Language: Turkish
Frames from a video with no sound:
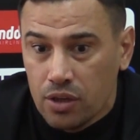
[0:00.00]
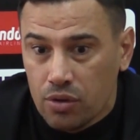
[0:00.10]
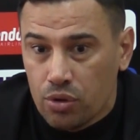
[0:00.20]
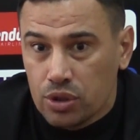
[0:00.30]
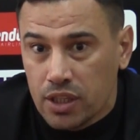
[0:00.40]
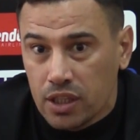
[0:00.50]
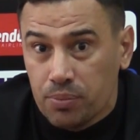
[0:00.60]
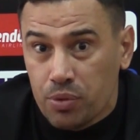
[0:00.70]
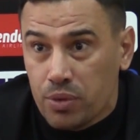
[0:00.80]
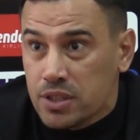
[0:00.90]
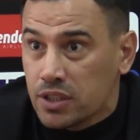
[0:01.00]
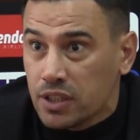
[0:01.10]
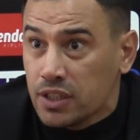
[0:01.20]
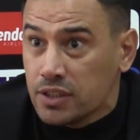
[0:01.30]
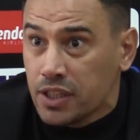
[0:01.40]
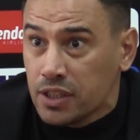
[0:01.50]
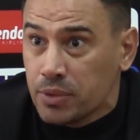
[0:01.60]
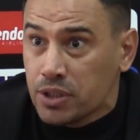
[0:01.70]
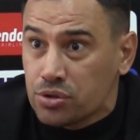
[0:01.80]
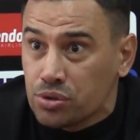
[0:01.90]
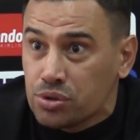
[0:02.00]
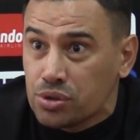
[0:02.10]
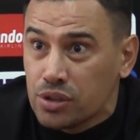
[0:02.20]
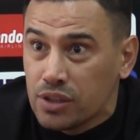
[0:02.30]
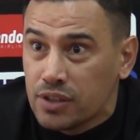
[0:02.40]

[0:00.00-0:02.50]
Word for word: Orada kalıp o manzarayı seyretmek istiyoruz